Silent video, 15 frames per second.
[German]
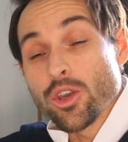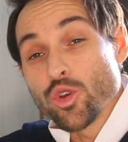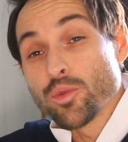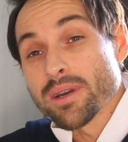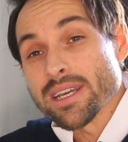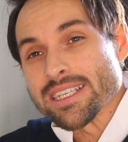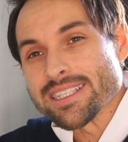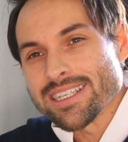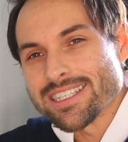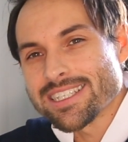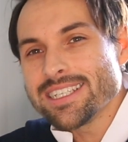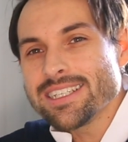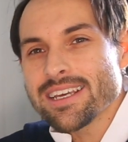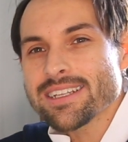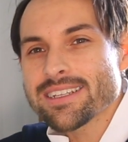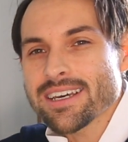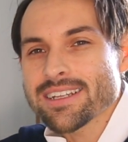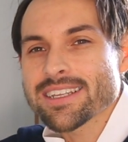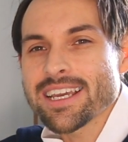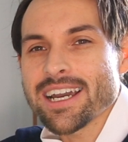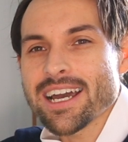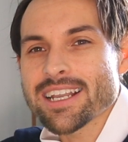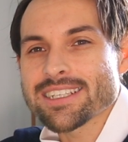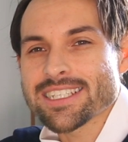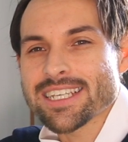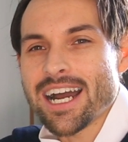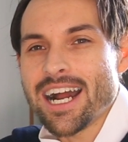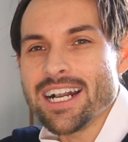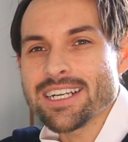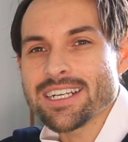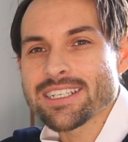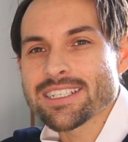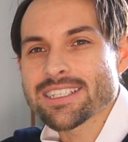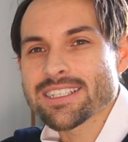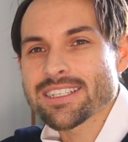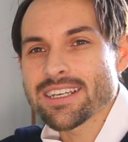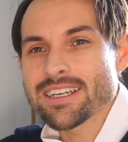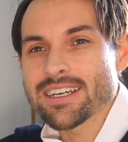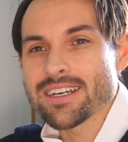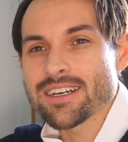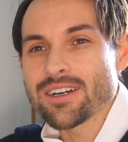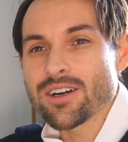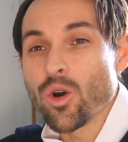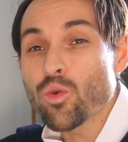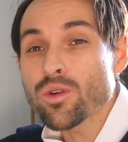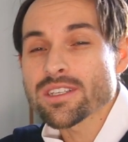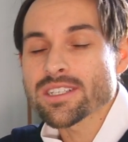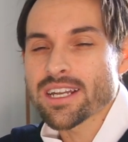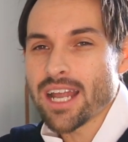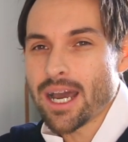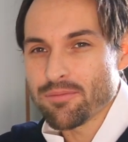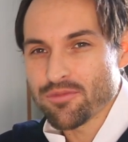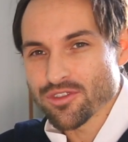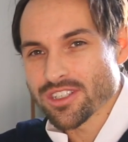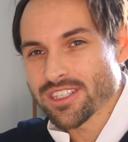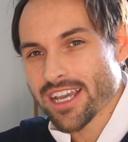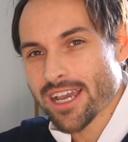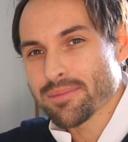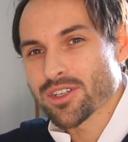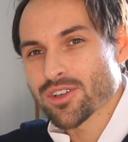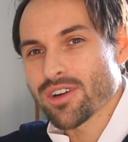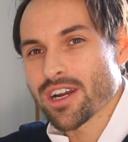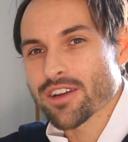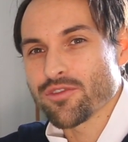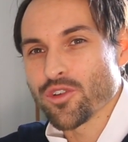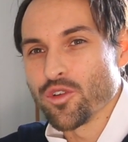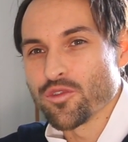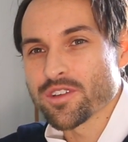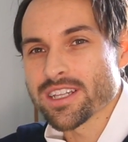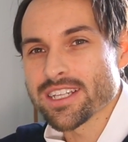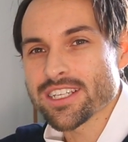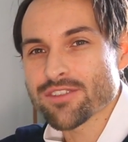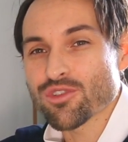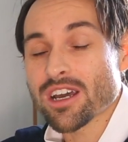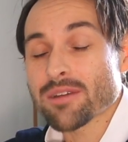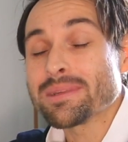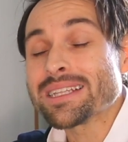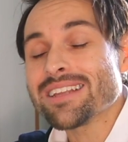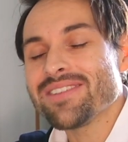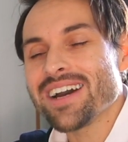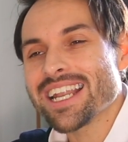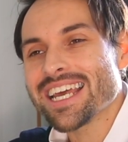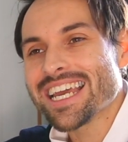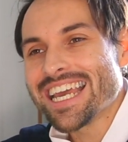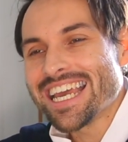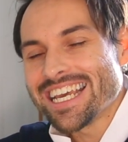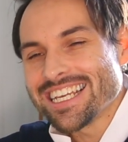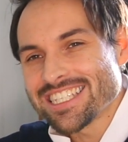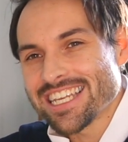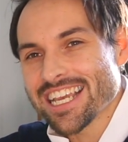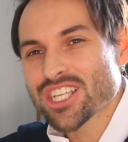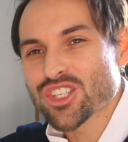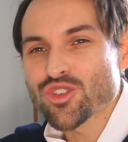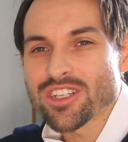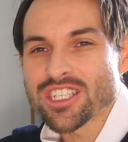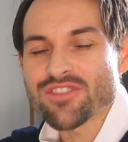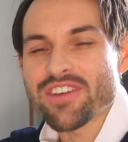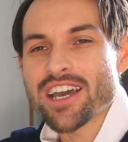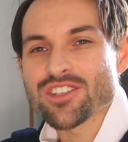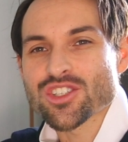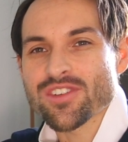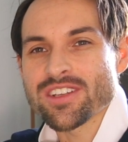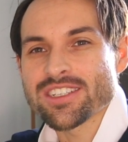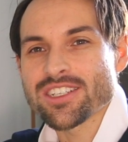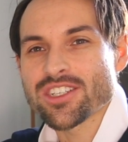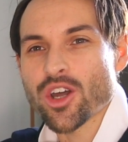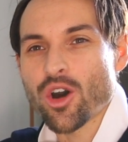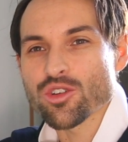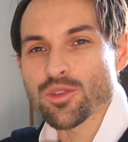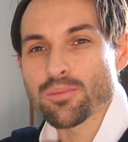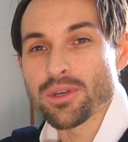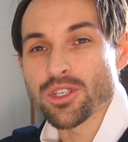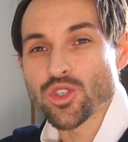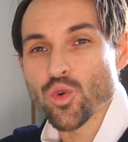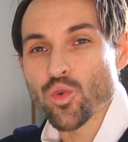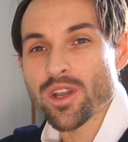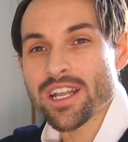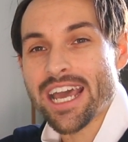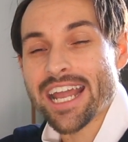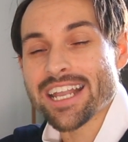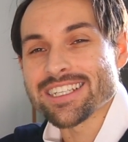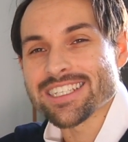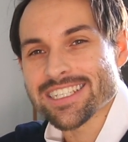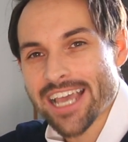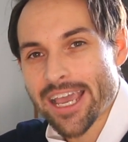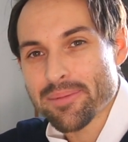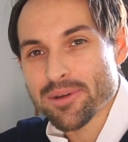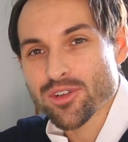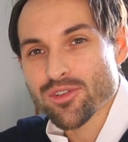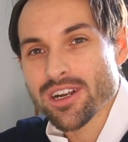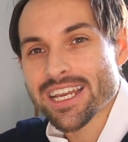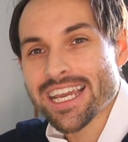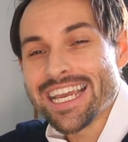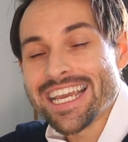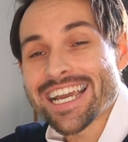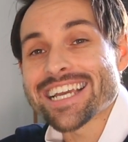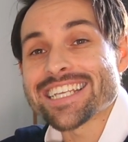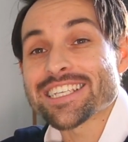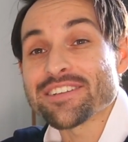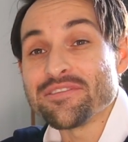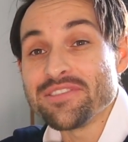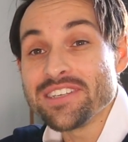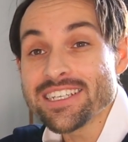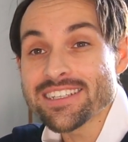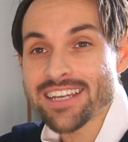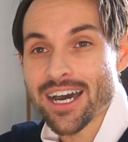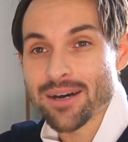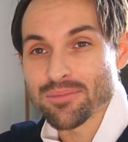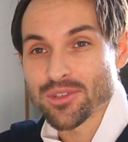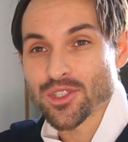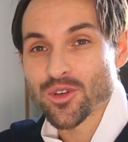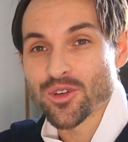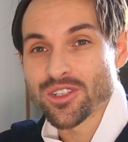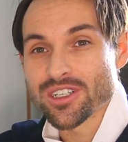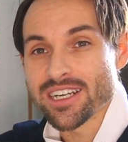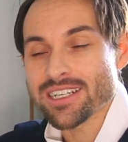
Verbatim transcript: Übrigens, CNET hat gerade Zahlen des äh, Owners Club von Cybertruck veröffentlicht, wonach mittlerweile 622.000 Personen einen Cybertruck reserviert haben sollen.